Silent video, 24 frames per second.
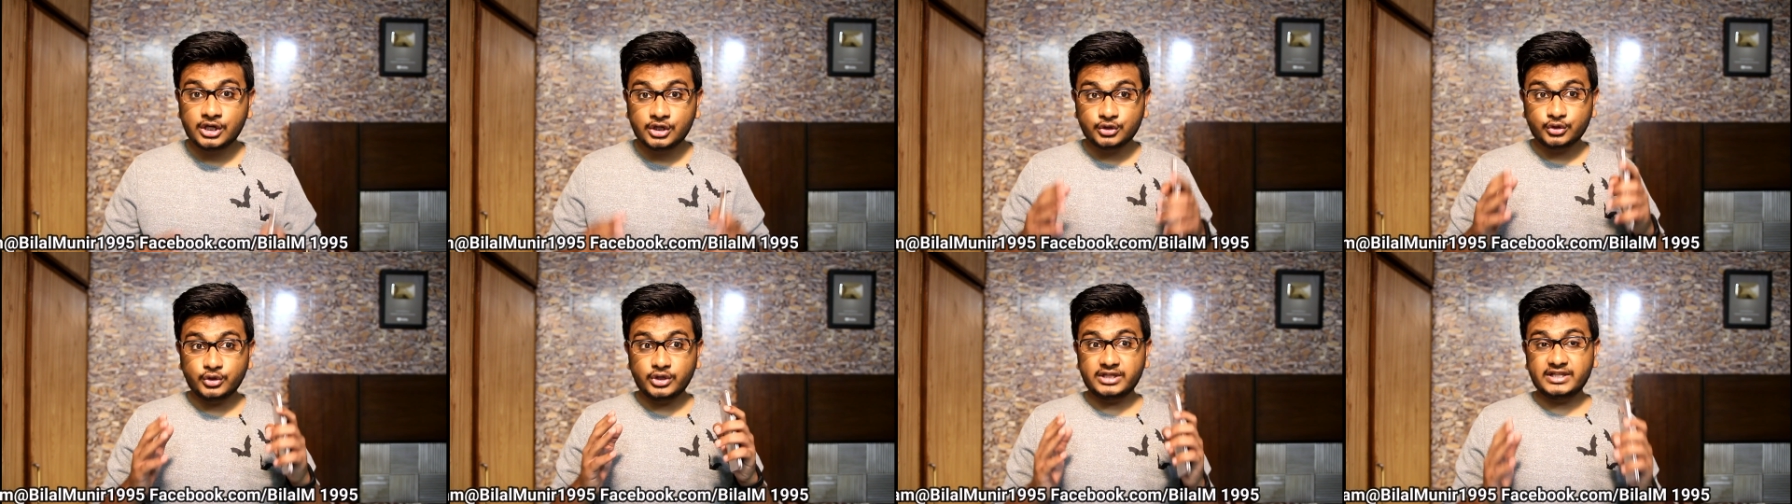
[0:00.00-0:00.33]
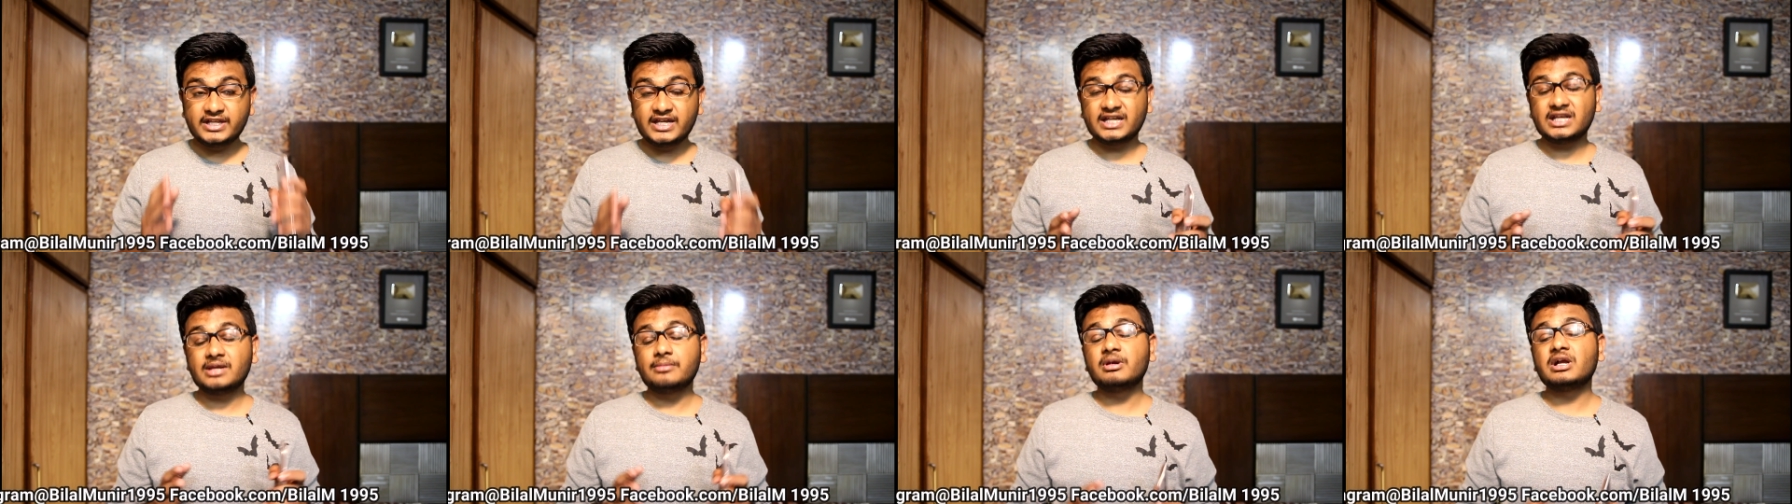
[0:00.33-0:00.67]
तो ये
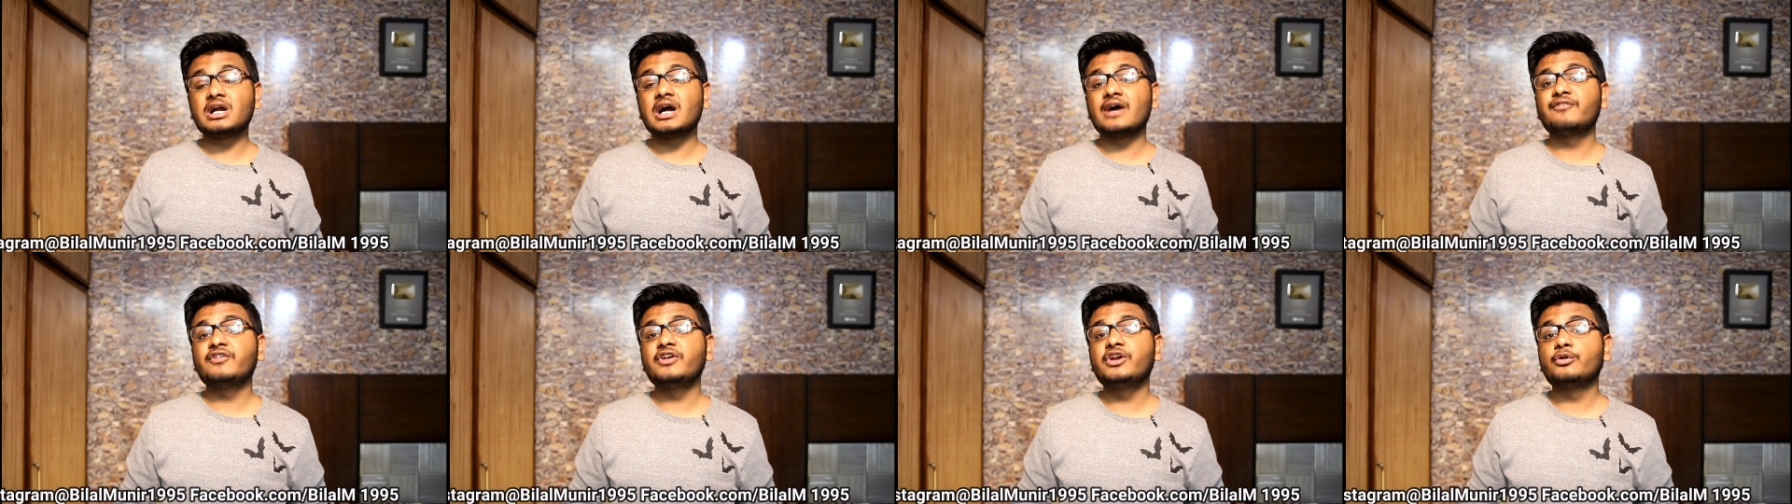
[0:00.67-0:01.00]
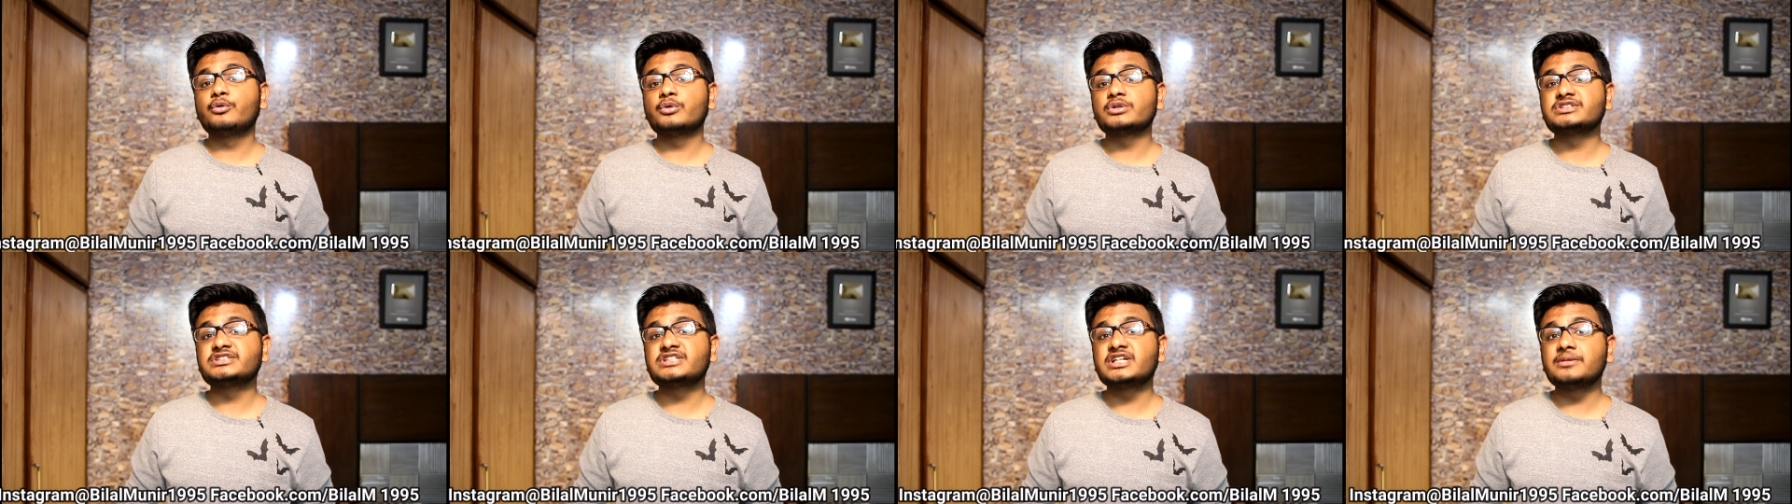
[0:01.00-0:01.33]
देखने में काफ़ी
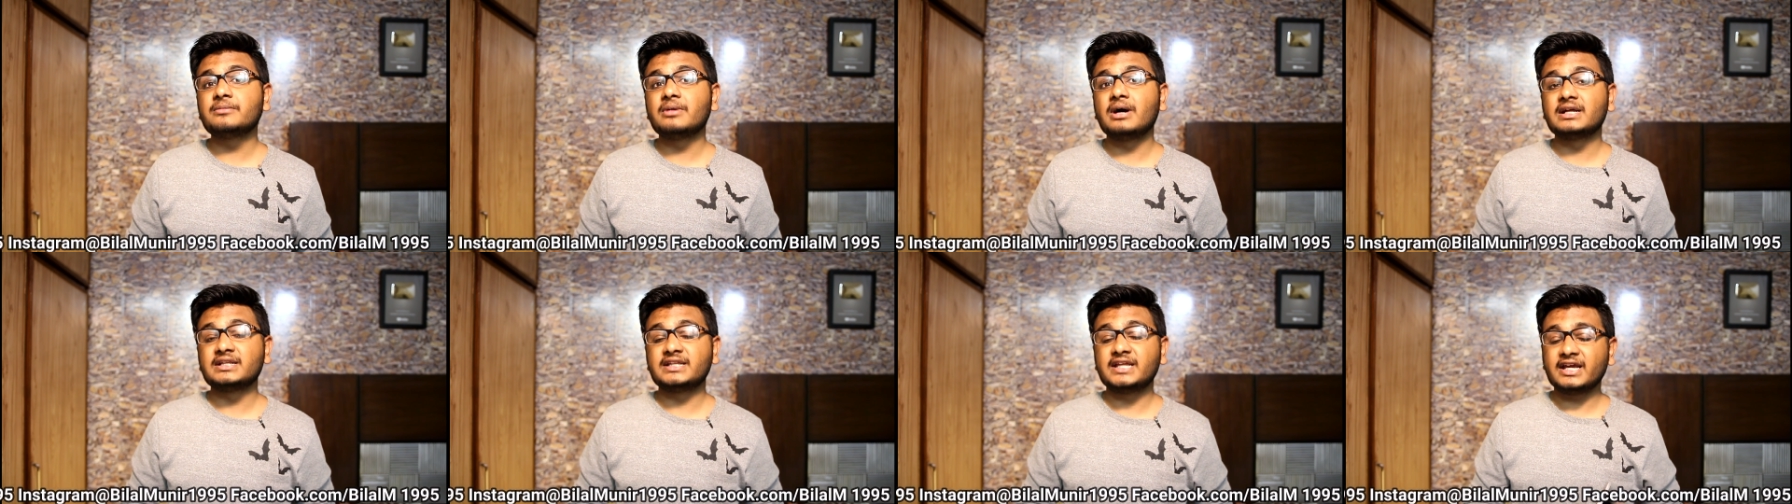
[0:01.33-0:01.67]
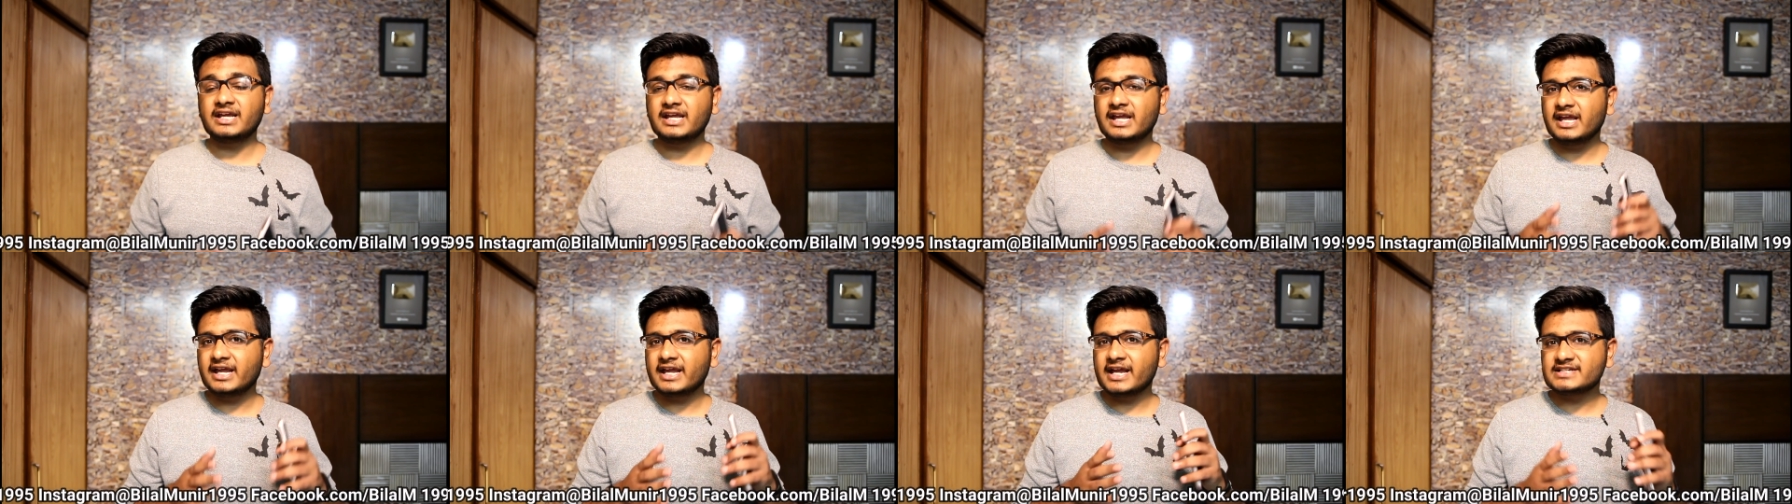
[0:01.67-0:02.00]
इंटरेस्टिंग बात है
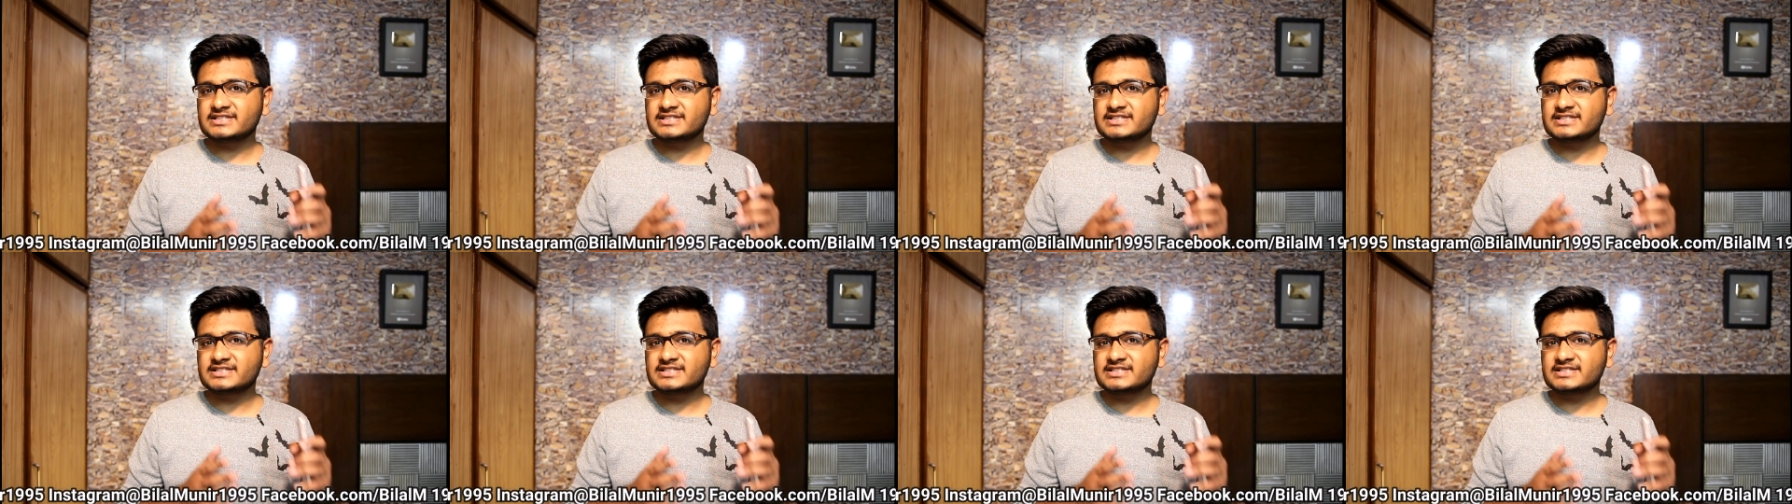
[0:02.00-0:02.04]
कि एक